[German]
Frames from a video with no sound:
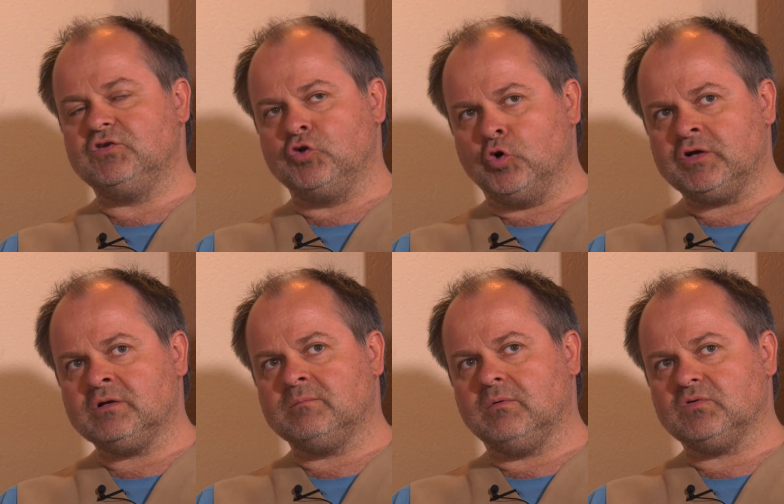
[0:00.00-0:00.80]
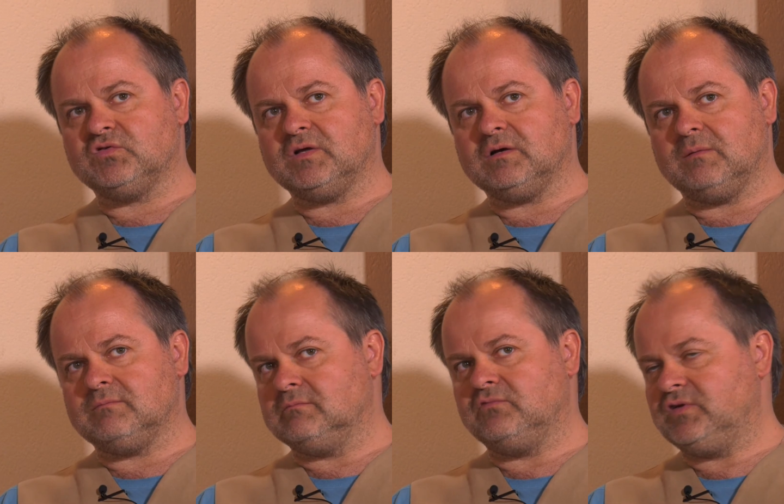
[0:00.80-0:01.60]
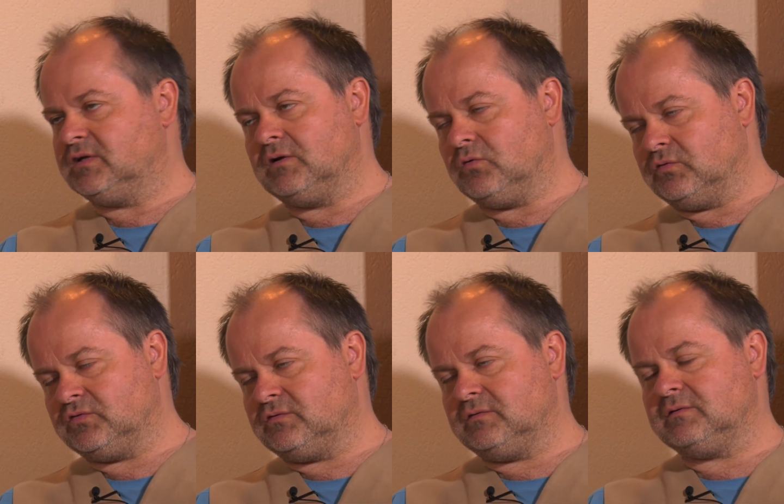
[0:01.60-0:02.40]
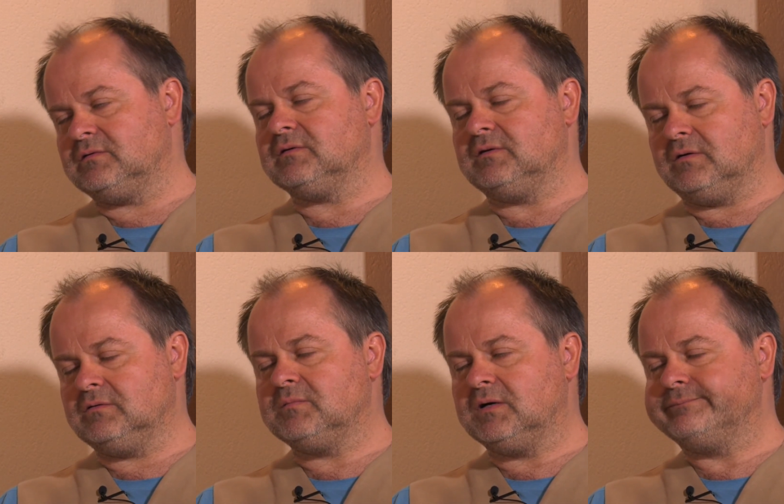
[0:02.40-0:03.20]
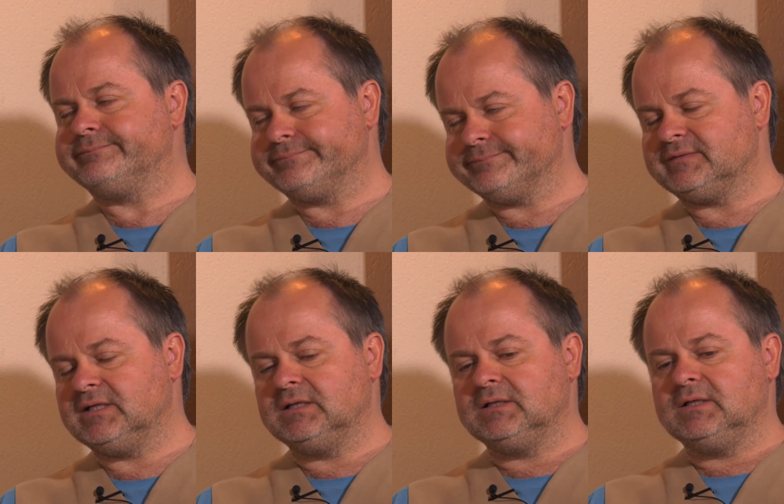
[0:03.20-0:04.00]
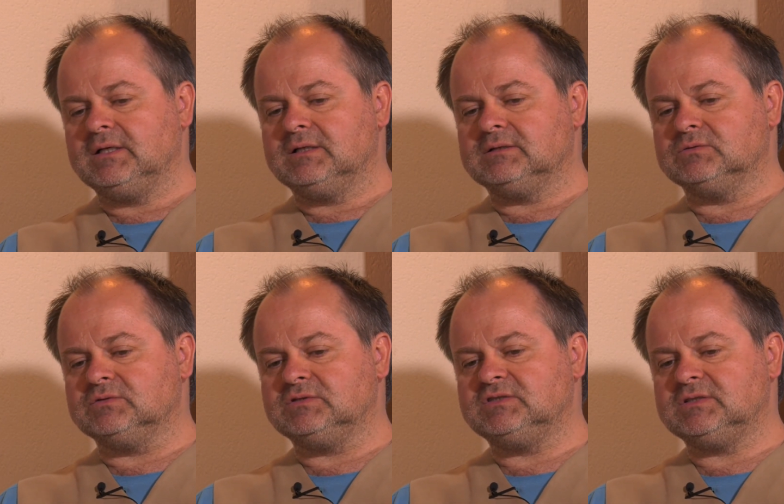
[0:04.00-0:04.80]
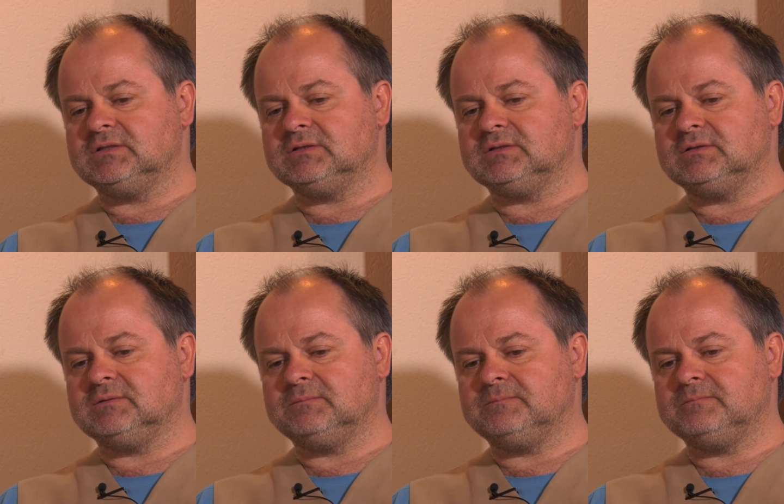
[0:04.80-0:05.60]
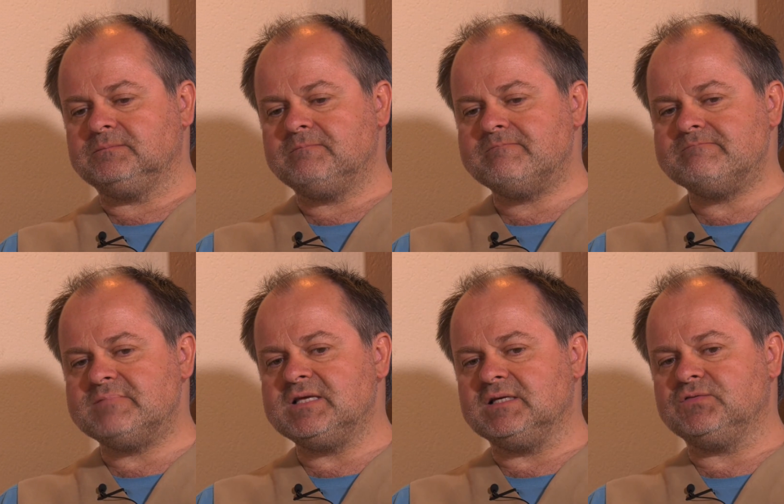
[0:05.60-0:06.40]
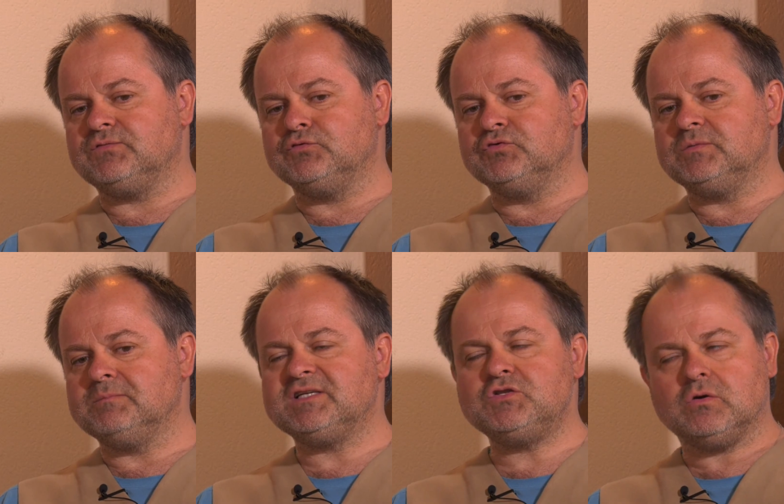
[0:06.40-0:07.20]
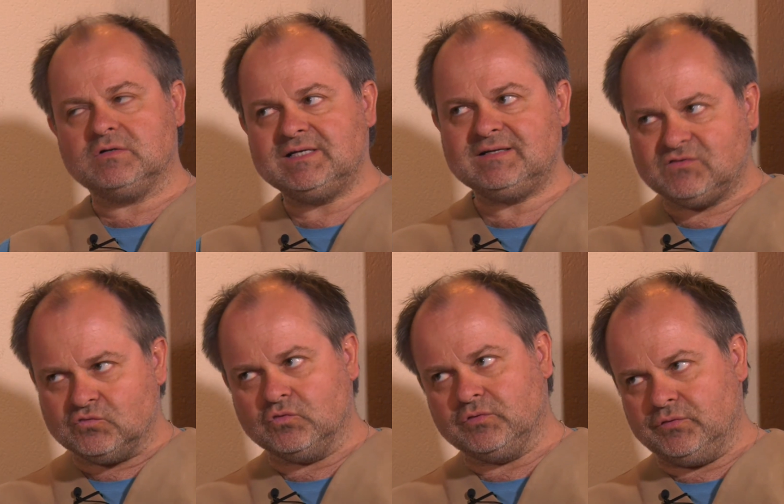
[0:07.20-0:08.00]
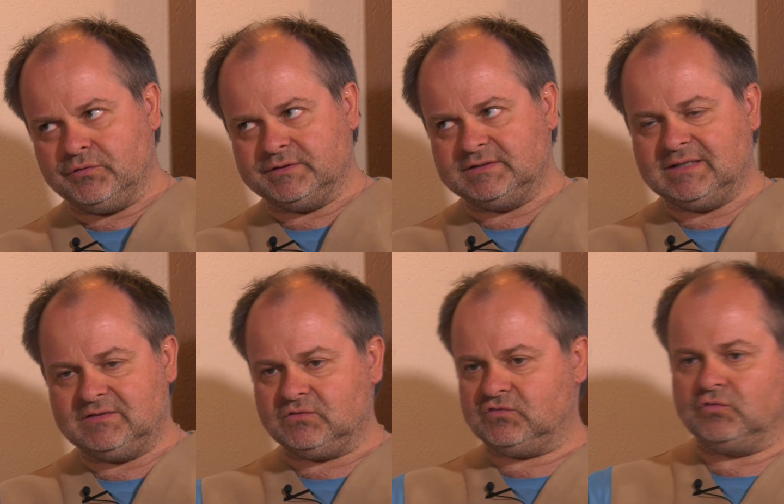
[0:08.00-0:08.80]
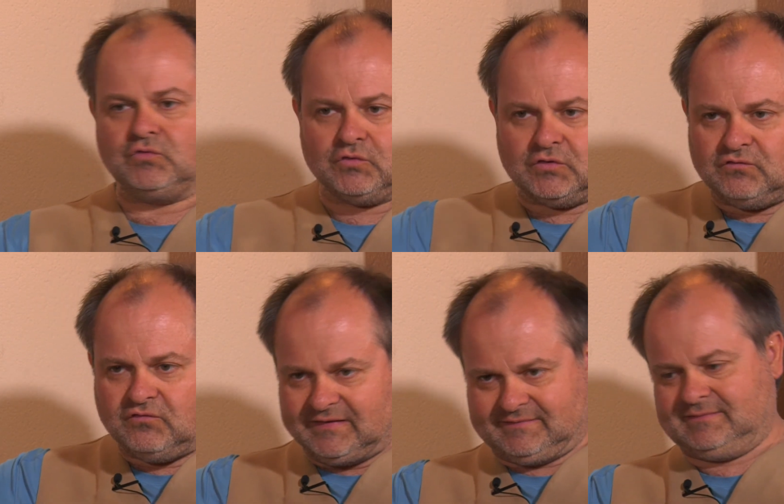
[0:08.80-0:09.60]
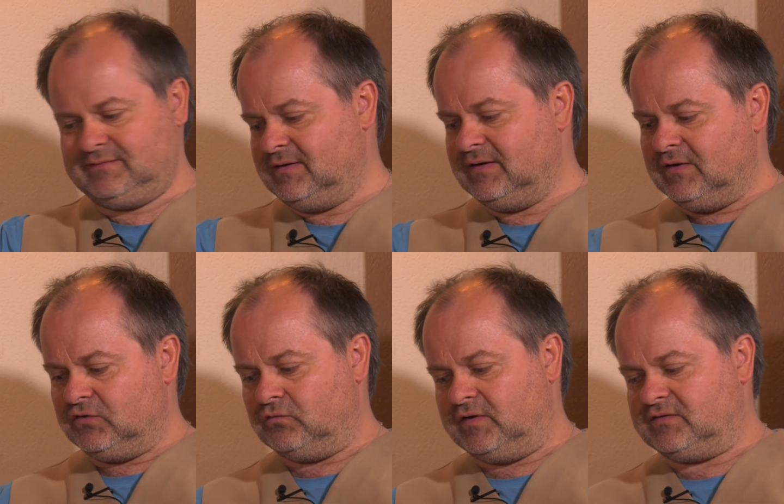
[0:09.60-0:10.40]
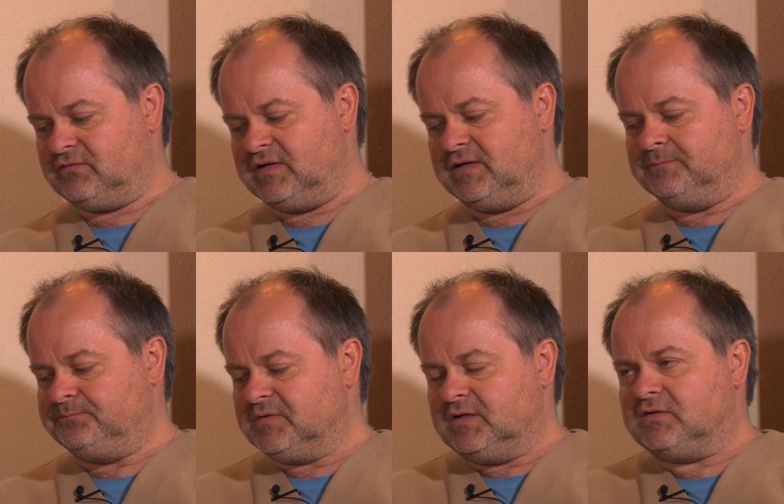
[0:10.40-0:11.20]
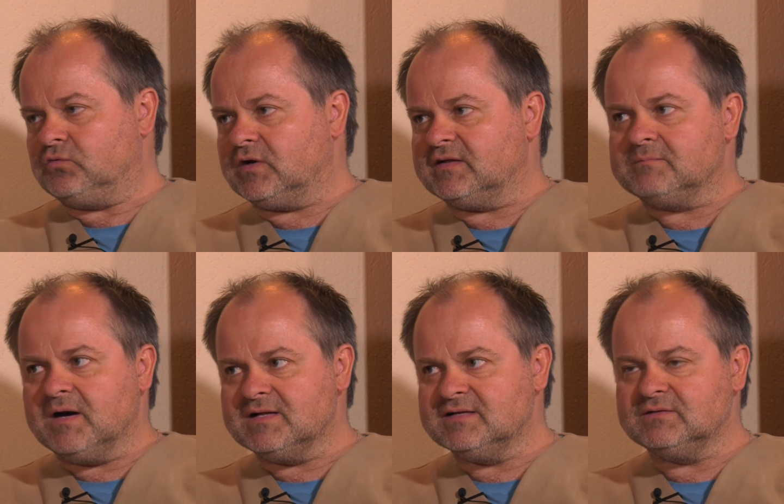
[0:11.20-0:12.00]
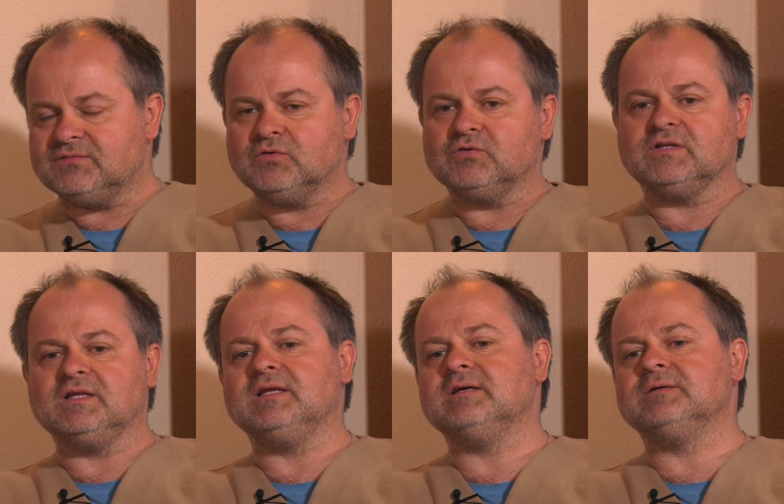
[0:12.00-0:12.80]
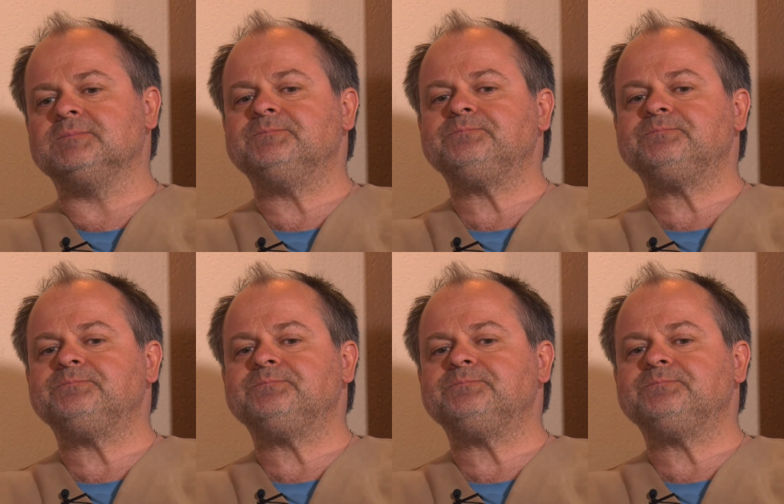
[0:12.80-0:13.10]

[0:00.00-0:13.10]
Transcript: neuen Geburtstag am 4. August, äh, mhm. genau immer. Mhm. Und ähm, nee, ich fühlte mich noch nicht zugehörig, also zu irgendwas, sowas wie, ich suche jetzt mal Hilfe und gehe